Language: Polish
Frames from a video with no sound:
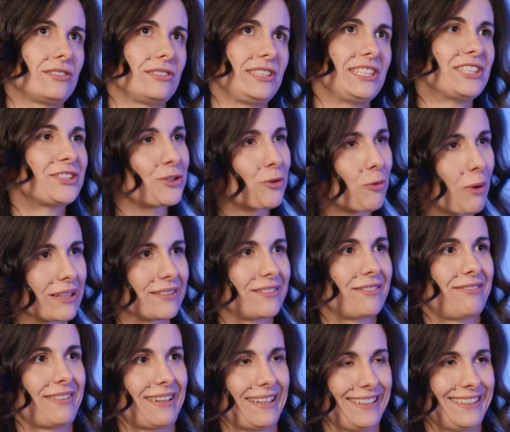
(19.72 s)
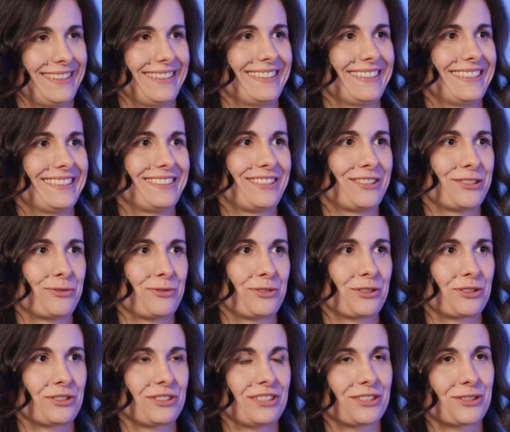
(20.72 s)
nie jest to łatwe, rozumiem,
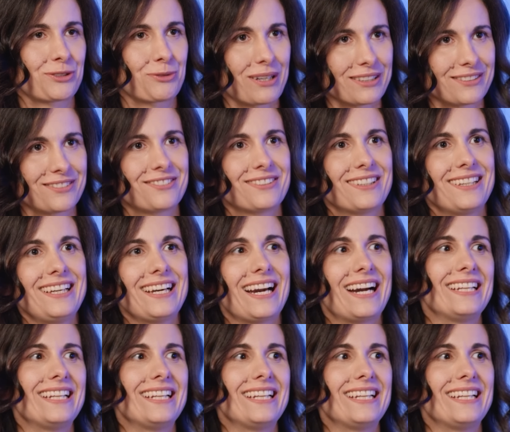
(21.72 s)
że to nie jest łatwe,